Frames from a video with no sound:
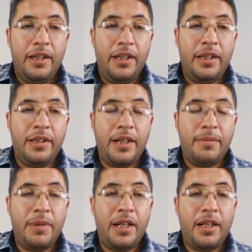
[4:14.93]

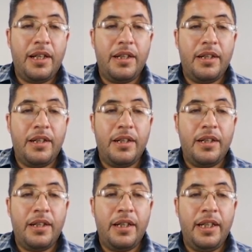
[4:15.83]
إنما
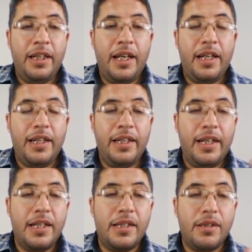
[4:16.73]
آه، هي
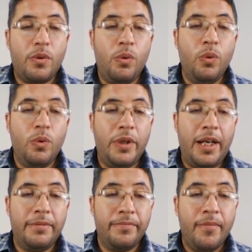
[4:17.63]

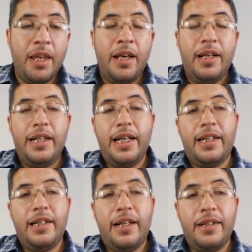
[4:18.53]
يسقون
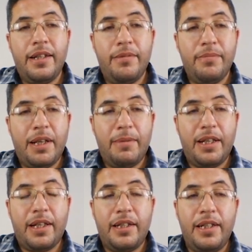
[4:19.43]
لكن النظم كما
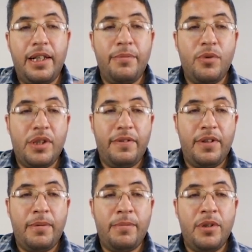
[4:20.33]
ذكرنا لم يسعف
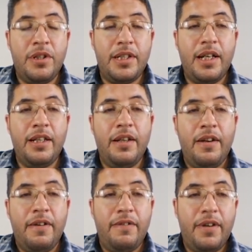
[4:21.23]
الإمام ابن الجزري
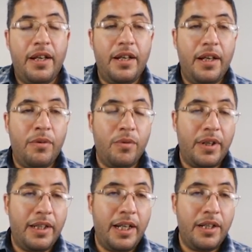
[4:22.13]

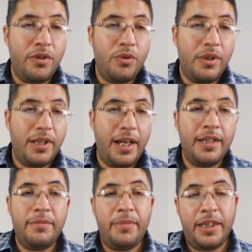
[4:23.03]
فأورد جزءا
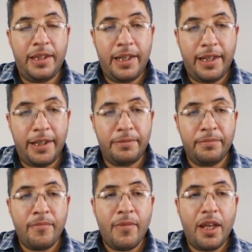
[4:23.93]
منها
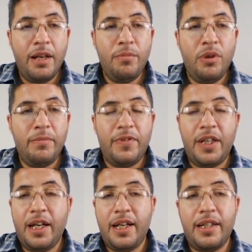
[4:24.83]
المهم في
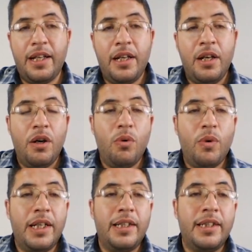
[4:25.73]
هذا هو
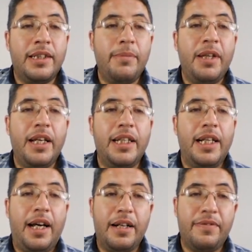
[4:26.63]
أن ننتبه
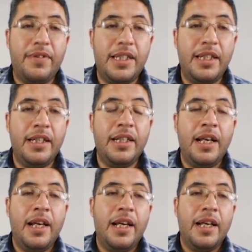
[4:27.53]
إلى حرف السين
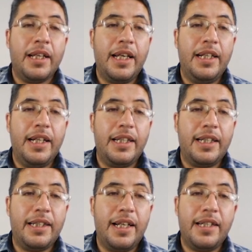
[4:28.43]
كي لا
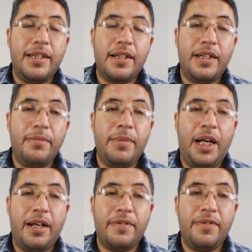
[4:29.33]
تتأثر
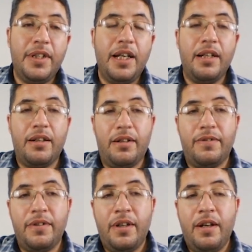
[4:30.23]
بحرف
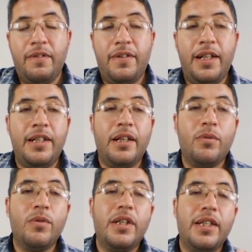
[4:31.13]
القاف فلا
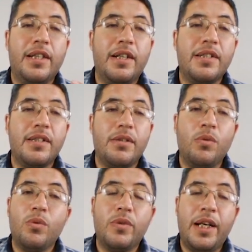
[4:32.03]
نقول
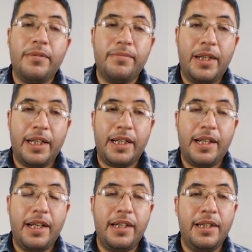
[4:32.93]
يسقون
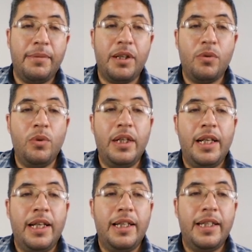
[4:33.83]
هكذا إنما نقول
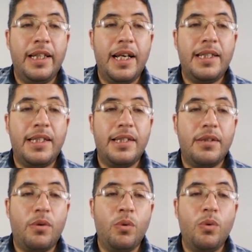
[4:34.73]

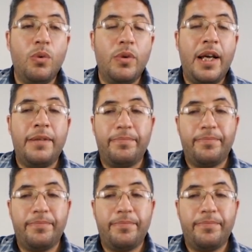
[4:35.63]
يسقون